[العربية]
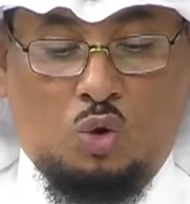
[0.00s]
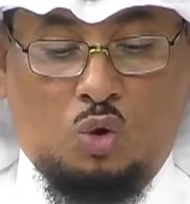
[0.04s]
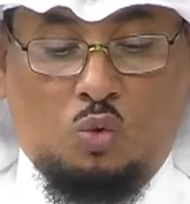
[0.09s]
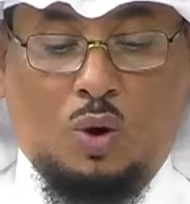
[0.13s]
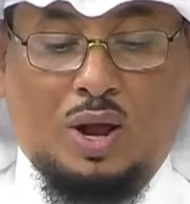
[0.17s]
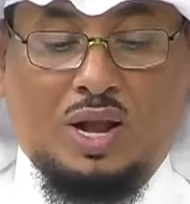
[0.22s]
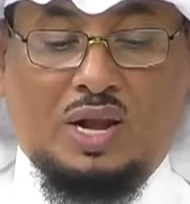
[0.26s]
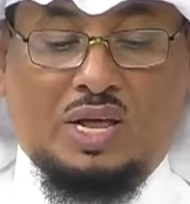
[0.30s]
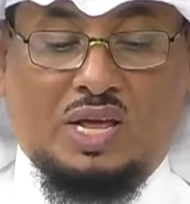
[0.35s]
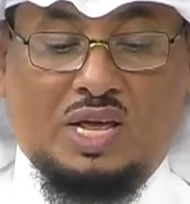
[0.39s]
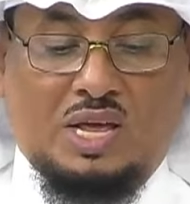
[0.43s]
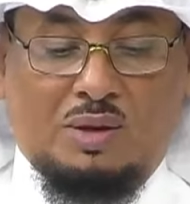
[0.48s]

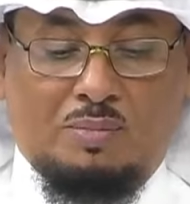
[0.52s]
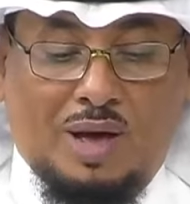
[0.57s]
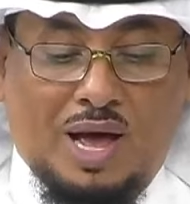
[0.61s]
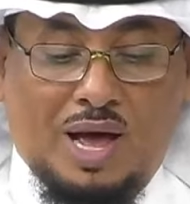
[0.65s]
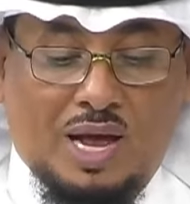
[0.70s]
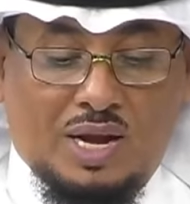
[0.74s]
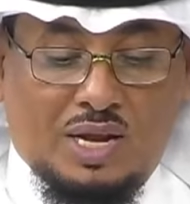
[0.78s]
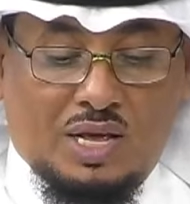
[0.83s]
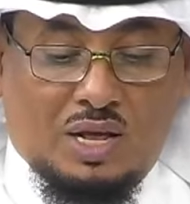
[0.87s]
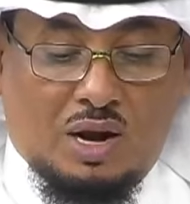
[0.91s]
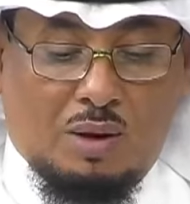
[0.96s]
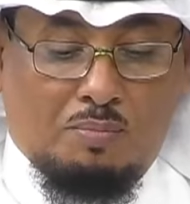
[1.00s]

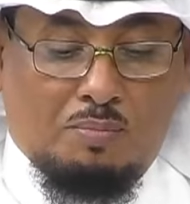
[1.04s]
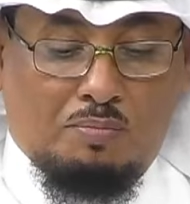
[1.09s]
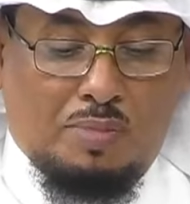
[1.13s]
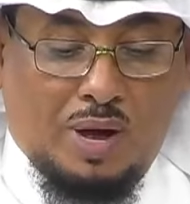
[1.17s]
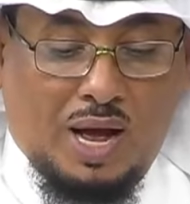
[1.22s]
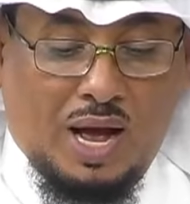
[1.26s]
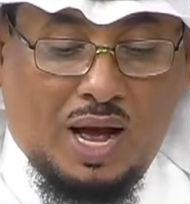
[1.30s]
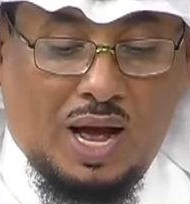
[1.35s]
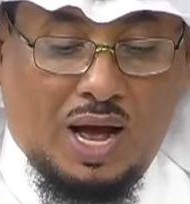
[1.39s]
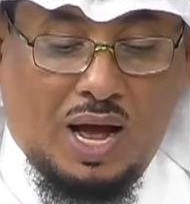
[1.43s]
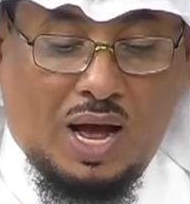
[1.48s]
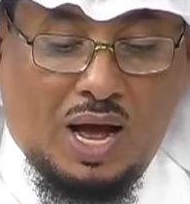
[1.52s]
والإيمان
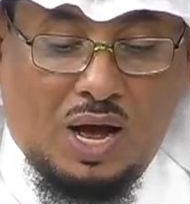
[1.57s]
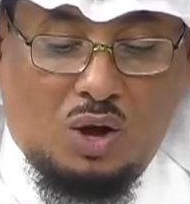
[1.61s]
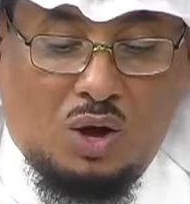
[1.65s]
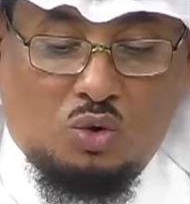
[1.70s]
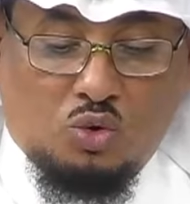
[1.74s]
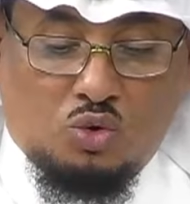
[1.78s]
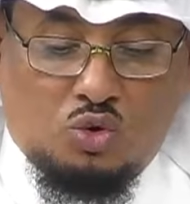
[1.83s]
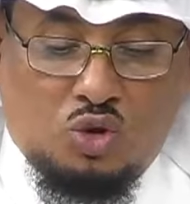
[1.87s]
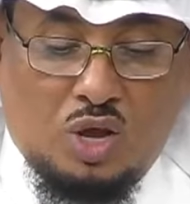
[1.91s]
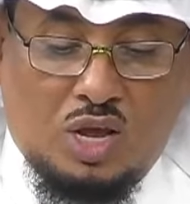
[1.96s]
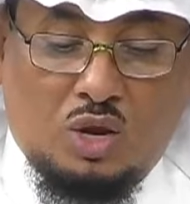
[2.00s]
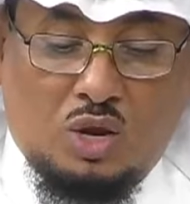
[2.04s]
رباها
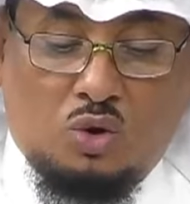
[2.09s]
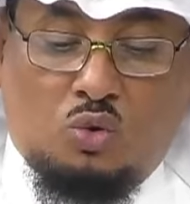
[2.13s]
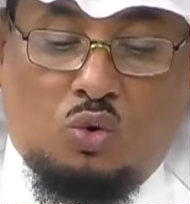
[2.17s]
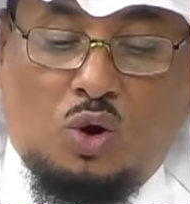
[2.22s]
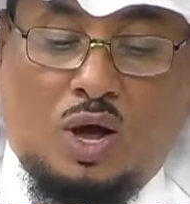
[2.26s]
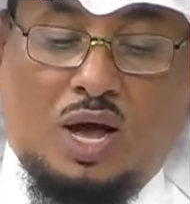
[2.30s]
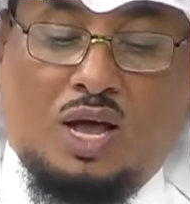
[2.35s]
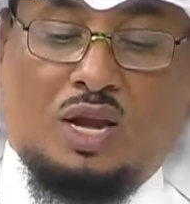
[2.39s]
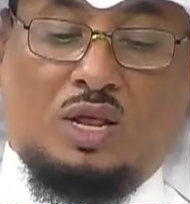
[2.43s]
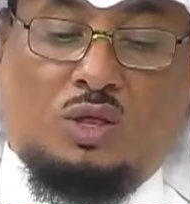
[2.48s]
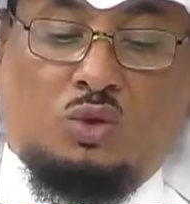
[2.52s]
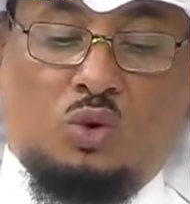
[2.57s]
حسين
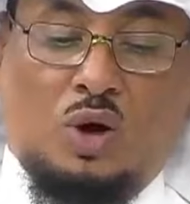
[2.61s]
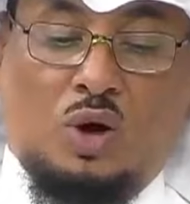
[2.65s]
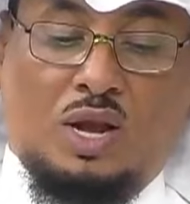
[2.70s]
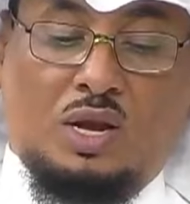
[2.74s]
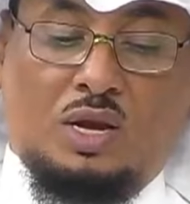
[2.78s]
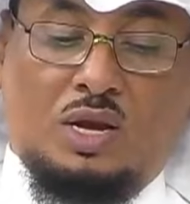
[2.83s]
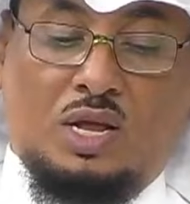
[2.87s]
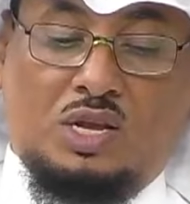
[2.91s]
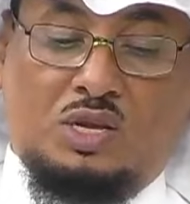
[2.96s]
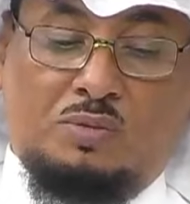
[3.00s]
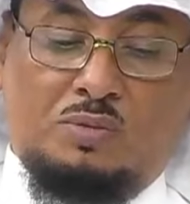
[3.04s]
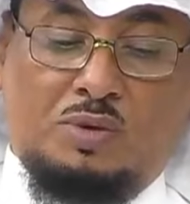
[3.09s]
والدها
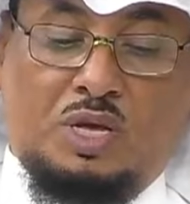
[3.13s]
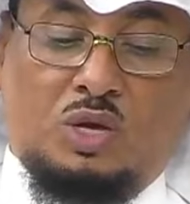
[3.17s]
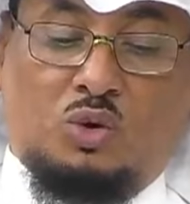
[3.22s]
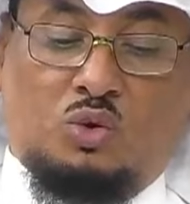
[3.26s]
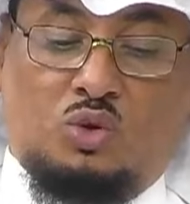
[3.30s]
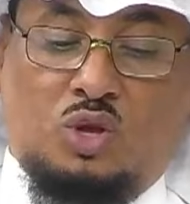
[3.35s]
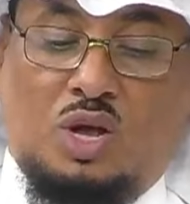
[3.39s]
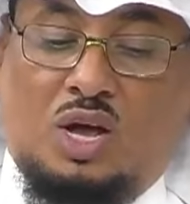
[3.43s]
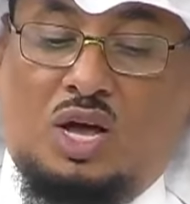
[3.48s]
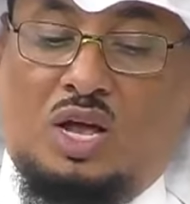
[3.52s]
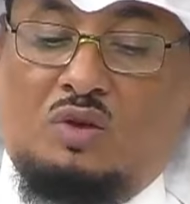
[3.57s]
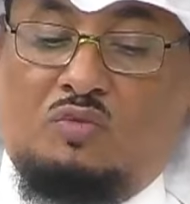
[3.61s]
النجمي
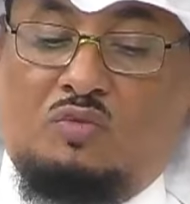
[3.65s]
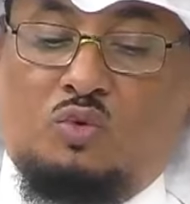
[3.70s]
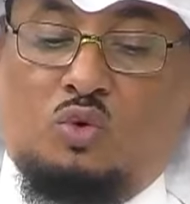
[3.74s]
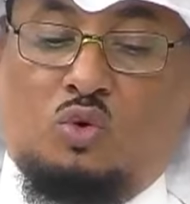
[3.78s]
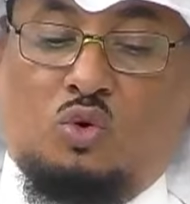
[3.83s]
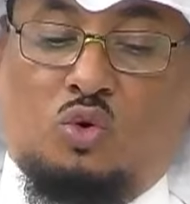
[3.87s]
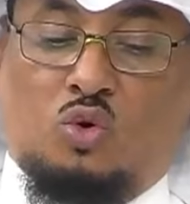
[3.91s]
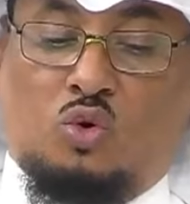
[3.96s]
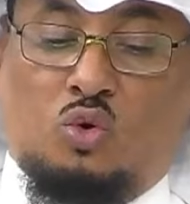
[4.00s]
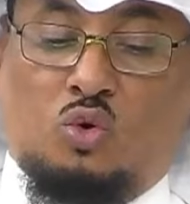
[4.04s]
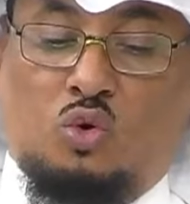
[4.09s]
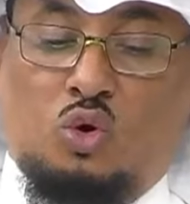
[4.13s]

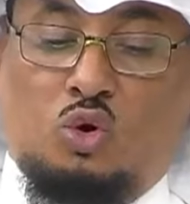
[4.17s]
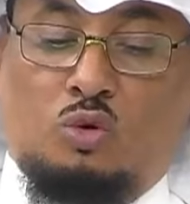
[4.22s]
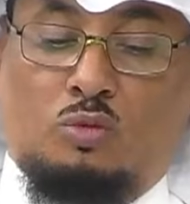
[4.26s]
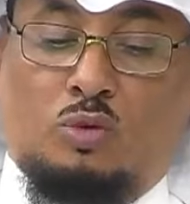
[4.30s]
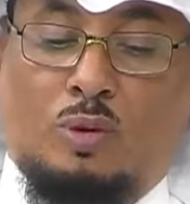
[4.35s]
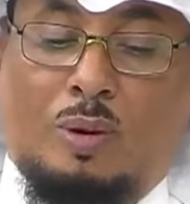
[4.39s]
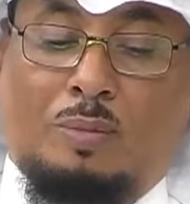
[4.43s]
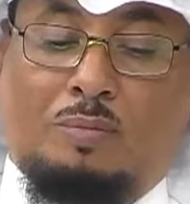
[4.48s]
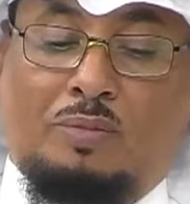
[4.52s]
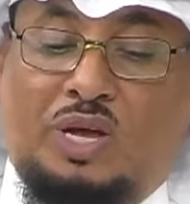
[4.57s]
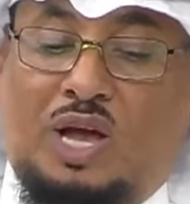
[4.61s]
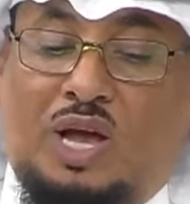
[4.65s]
تعرفه
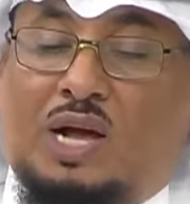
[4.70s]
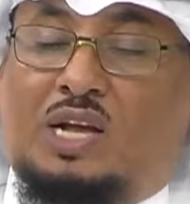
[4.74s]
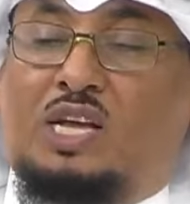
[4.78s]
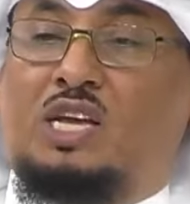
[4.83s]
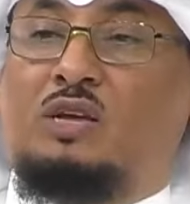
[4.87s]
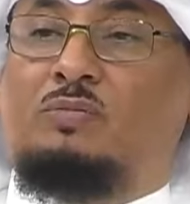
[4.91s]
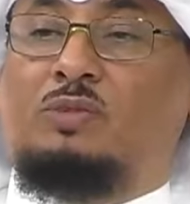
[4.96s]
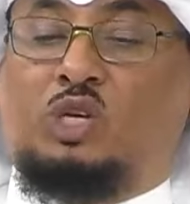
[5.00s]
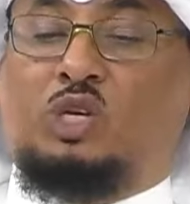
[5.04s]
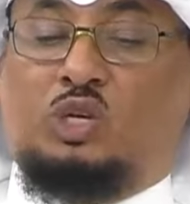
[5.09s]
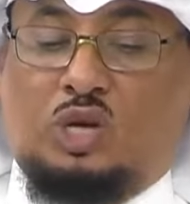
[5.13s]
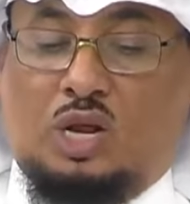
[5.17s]
قلوبهم
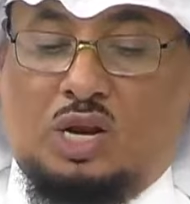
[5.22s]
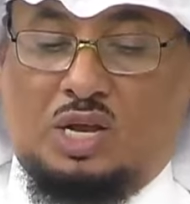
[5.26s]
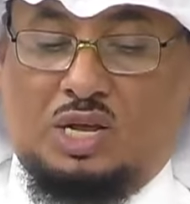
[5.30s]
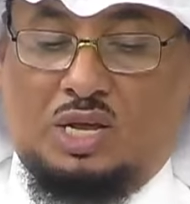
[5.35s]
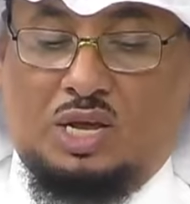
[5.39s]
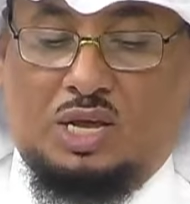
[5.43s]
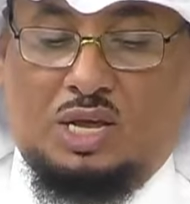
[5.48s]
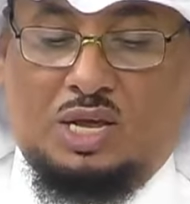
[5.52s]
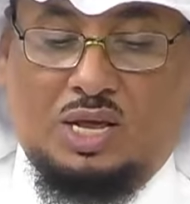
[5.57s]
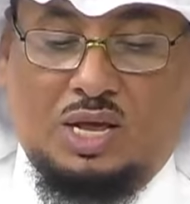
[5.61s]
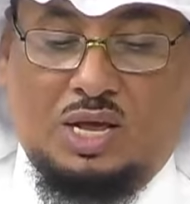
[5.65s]
بحكيم الشرع